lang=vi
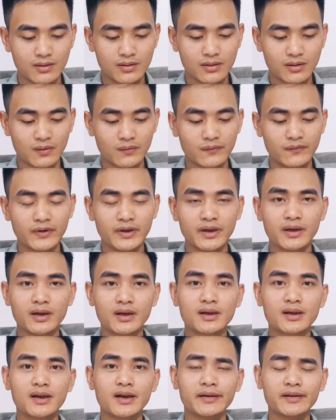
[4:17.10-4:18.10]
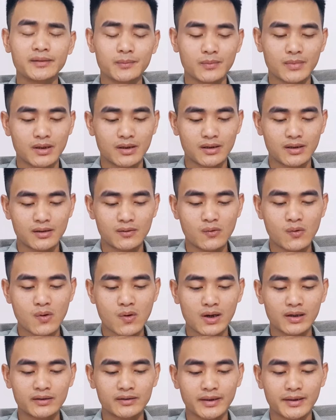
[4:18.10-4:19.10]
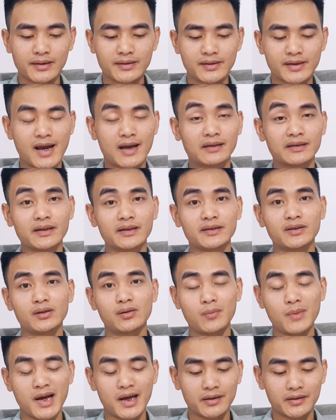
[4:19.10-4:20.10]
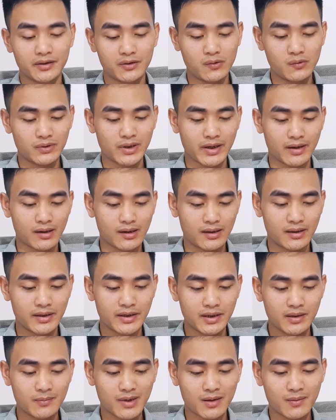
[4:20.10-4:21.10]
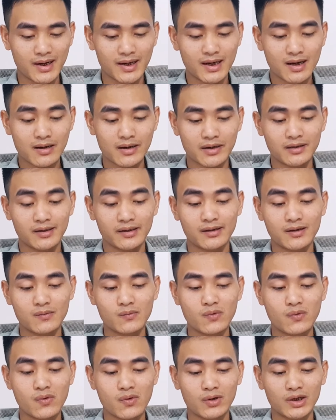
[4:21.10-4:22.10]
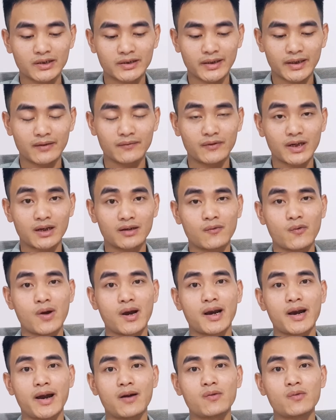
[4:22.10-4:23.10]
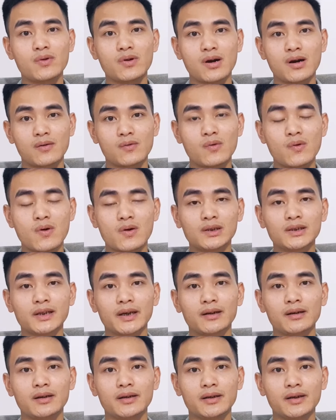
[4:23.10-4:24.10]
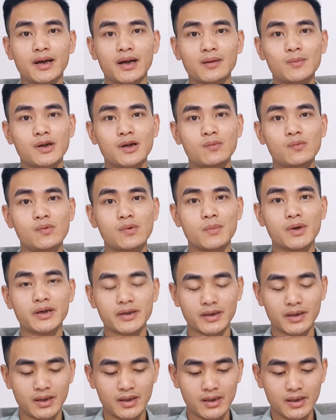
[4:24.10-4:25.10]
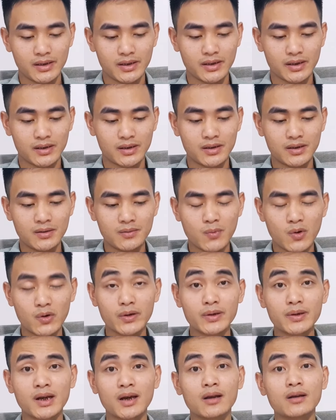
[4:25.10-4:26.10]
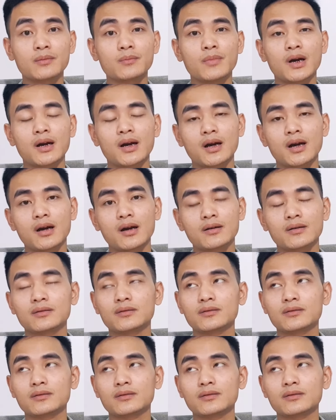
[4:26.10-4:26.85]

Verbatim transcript: còn về ờ, cách mà Google AdSense trả tiền cho các bạn thì cụ thể là khi mà các bạn đăng ký thành công Google AdSense và đặt quảng cáo của Google AdSense lên cái blog của mình thì cứ mỗi lần mà